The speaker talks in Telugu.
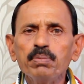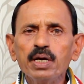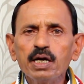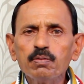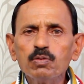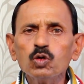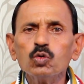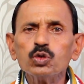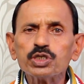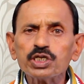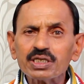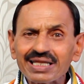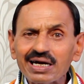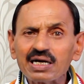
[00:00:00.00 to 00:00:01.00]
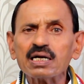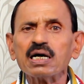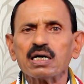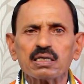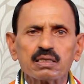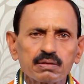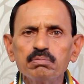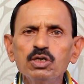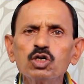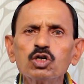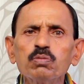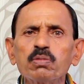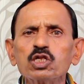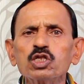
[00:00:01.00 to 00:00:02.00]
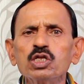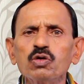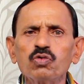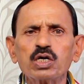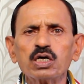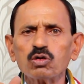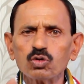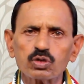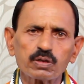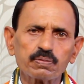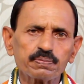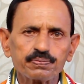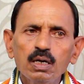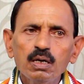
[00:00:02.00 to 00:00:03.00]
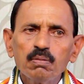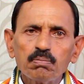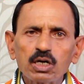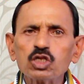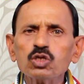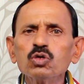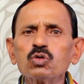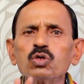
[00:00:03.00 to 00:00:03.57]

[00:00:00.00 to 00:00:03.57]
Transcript: మేము ఉచితంగా మీకు మందు ఇవ్వగలుగుతాం మందు